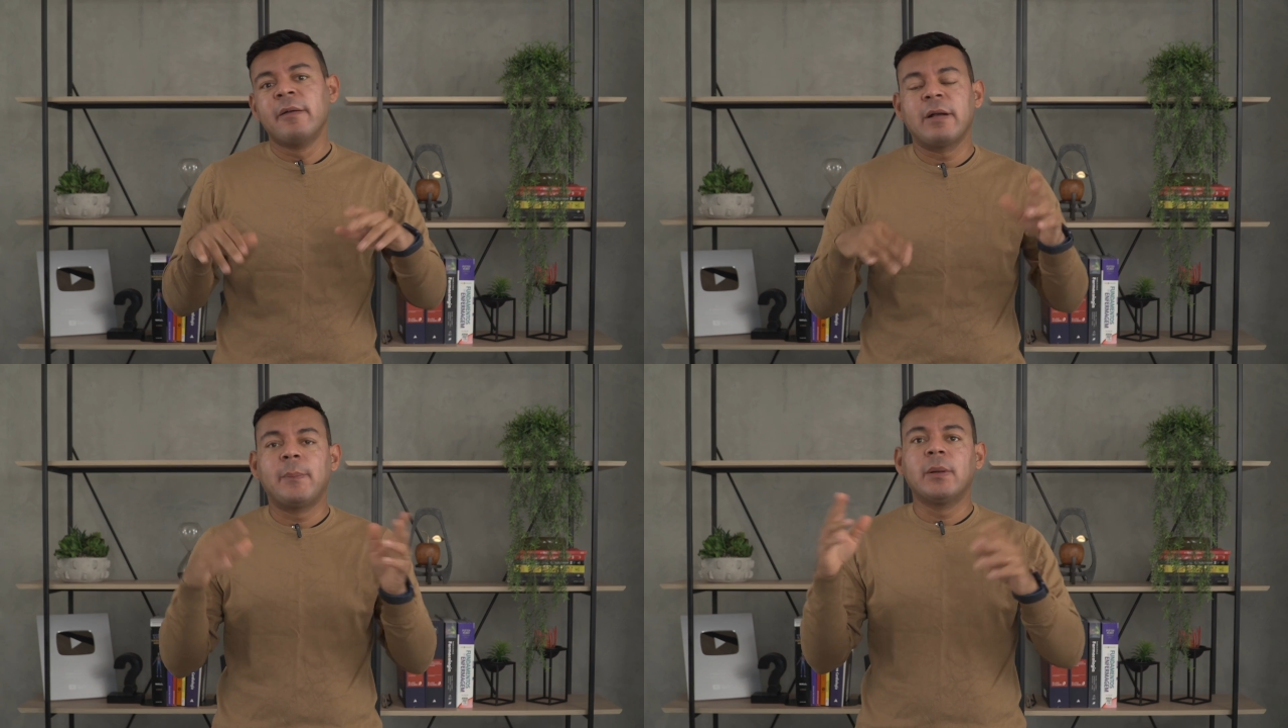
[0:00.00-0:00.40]

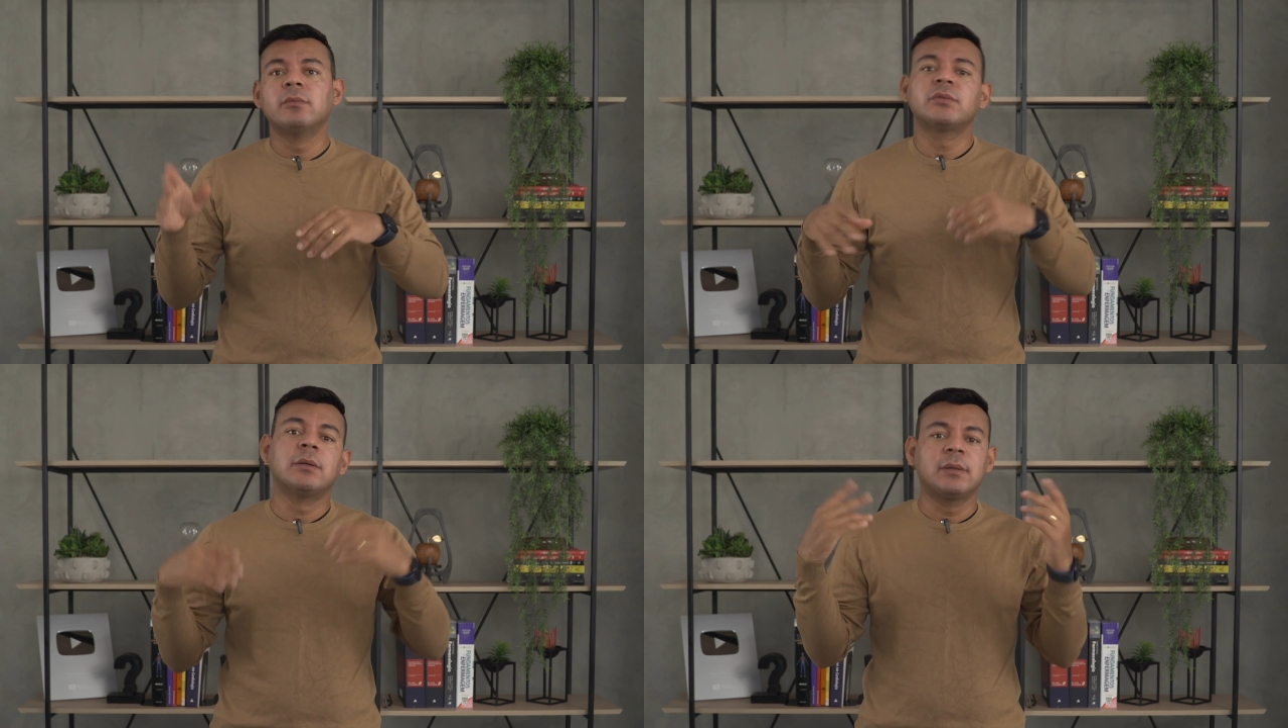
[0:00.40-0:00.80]
Ficar
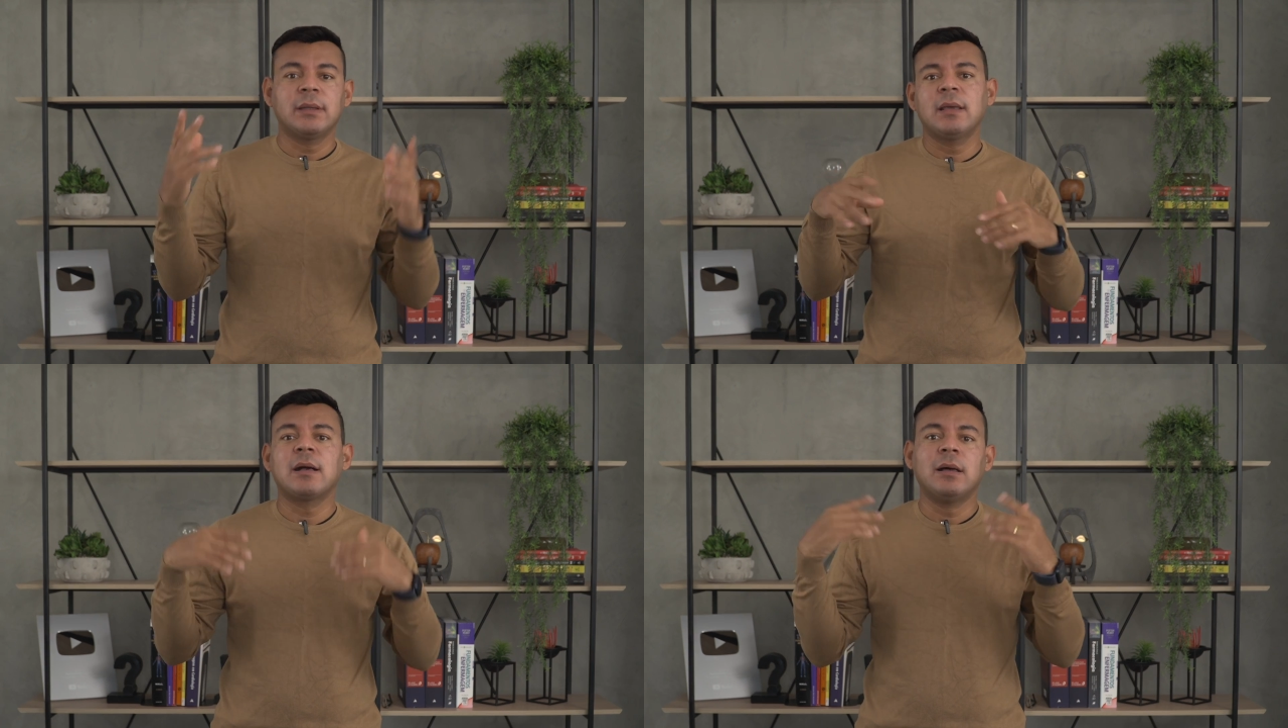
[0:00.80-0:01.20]
perguntando o que,
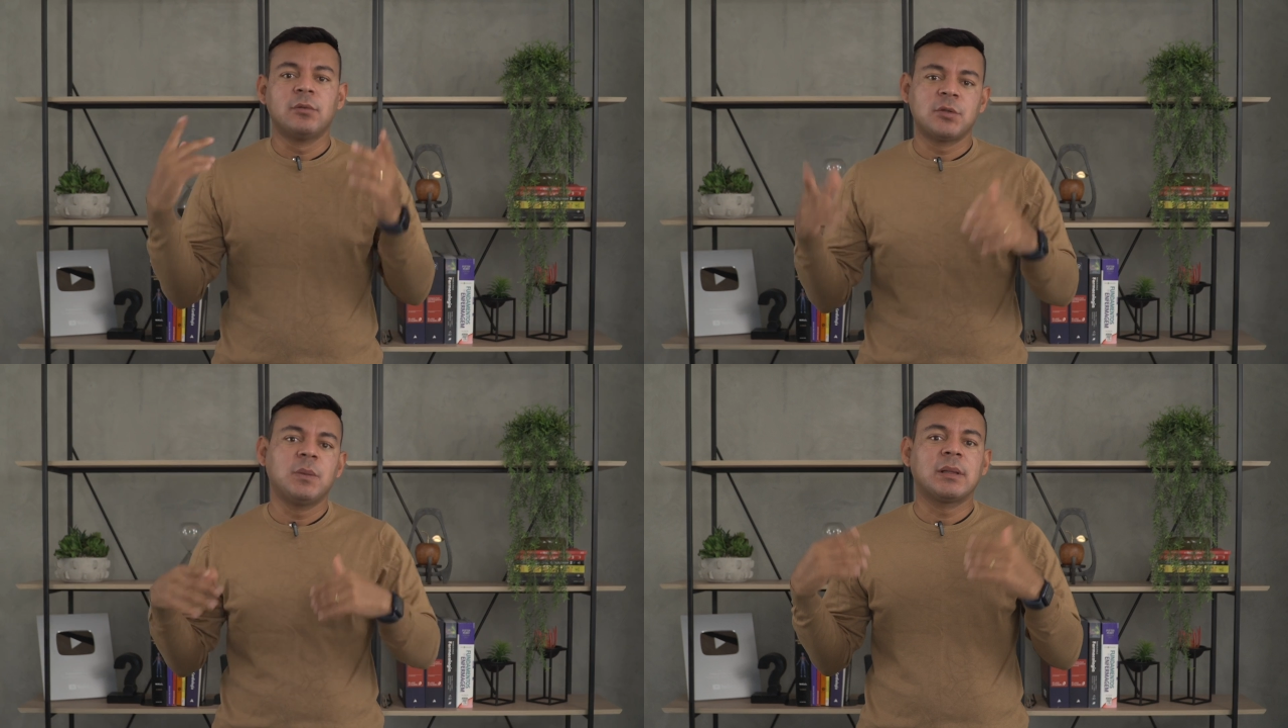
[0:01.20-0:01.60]
que cai no
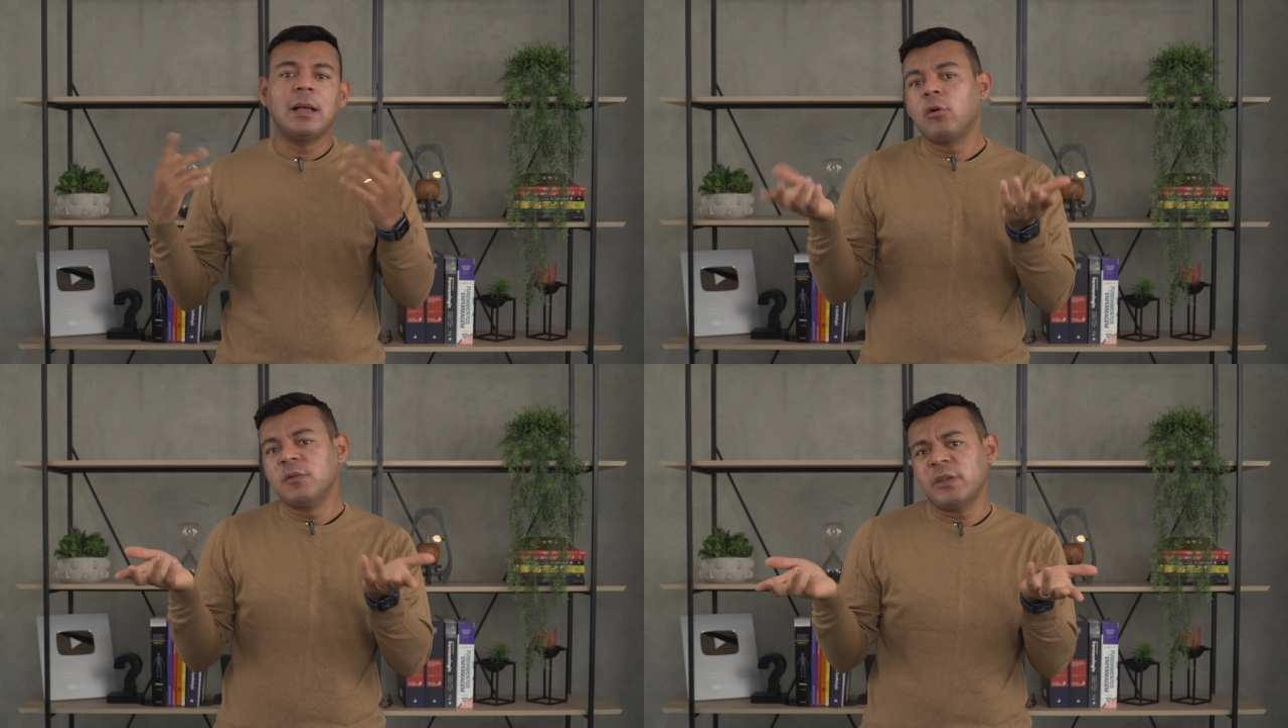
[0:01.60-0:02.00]

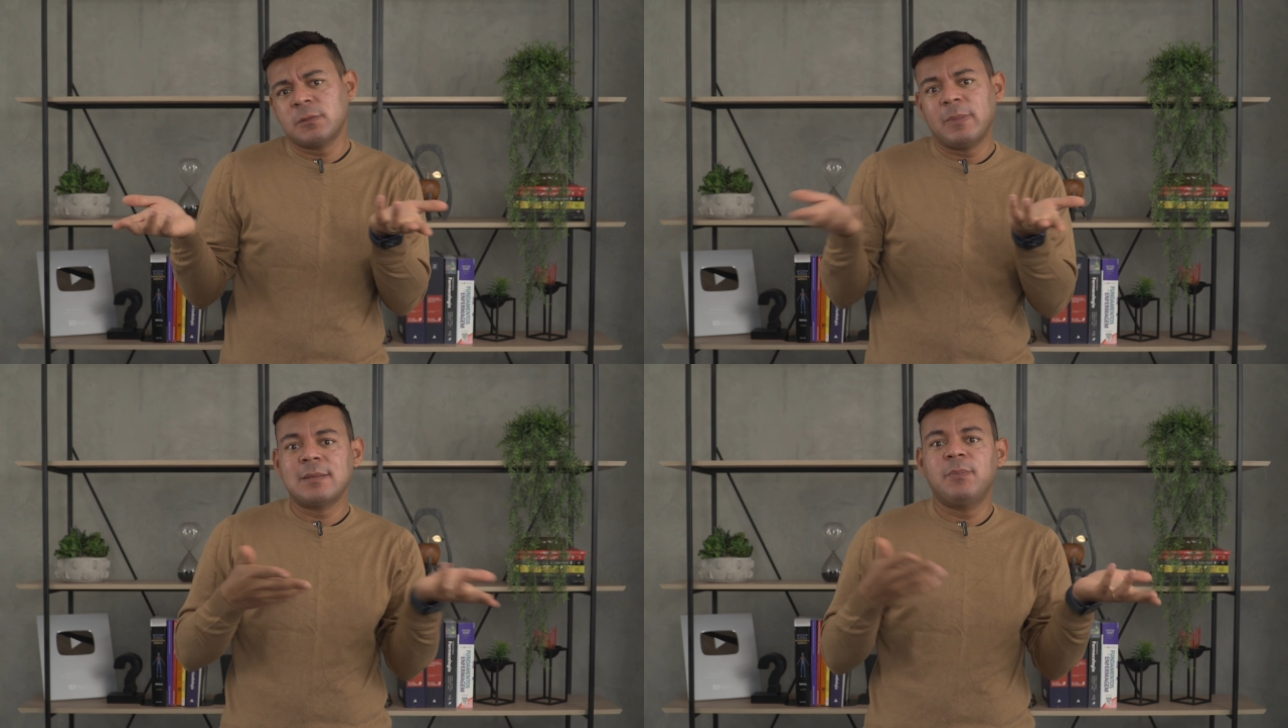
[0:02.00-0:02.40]
hospital é como se
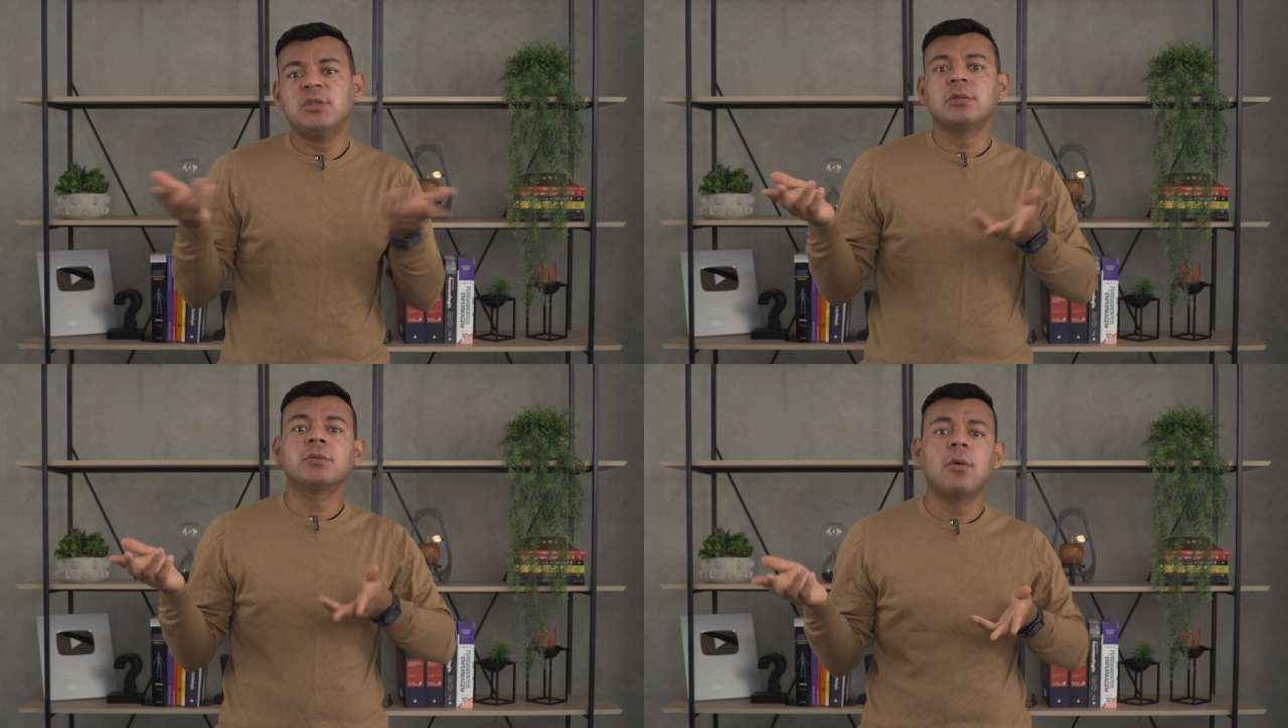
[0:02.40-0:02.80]
estivesse
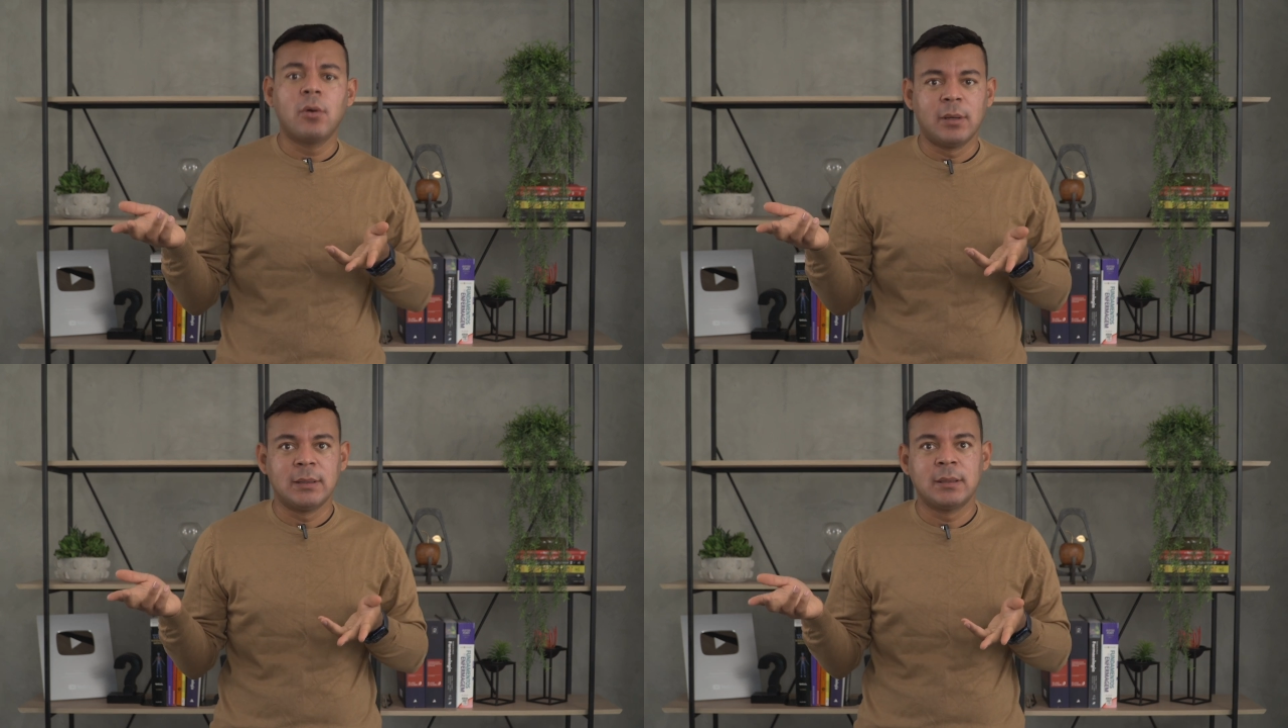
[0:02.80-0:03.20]
pedindo
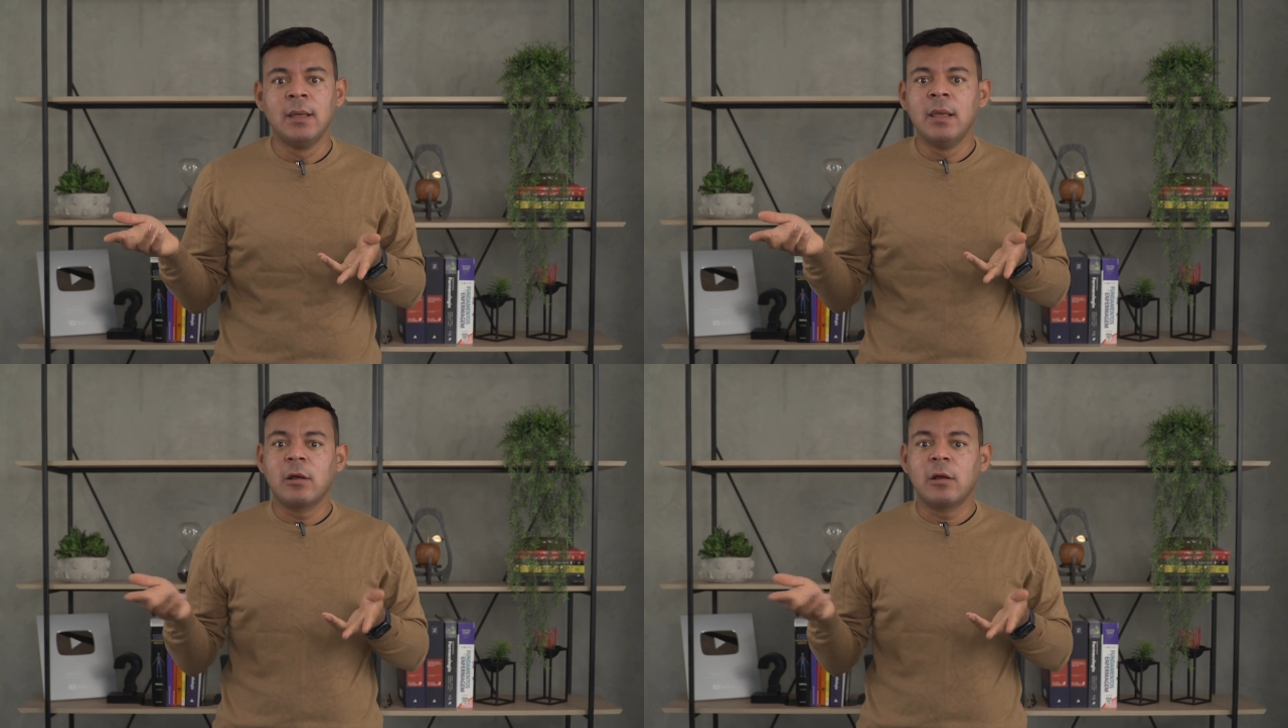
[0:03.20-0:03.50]
cola.